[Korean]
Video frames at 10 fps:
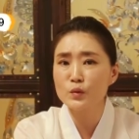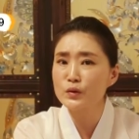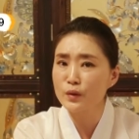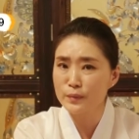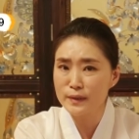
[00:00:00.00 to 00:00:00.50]

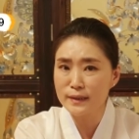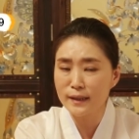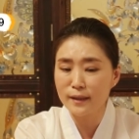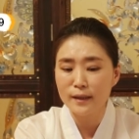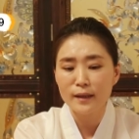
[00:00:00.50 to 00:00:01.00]
돈은
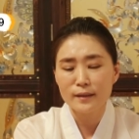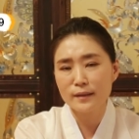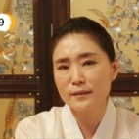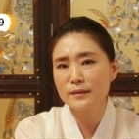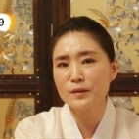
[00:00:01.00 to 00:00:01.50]

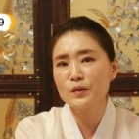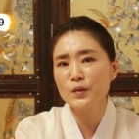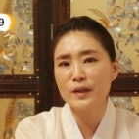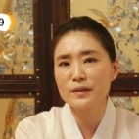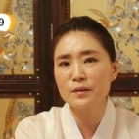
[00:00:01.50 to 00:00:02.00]
없을까라는 그런
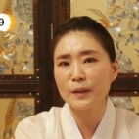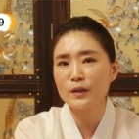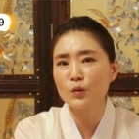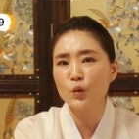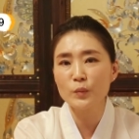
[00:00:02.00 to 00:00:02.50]
거에서
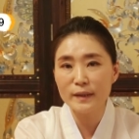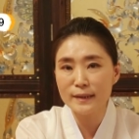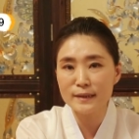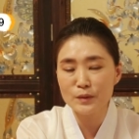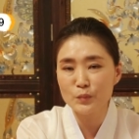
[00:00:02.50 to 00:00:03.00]
많이
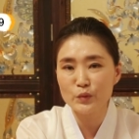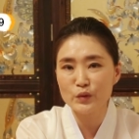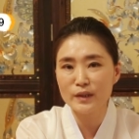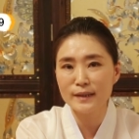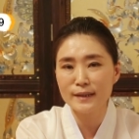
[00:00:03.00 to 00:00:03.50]
고민하시는 분들이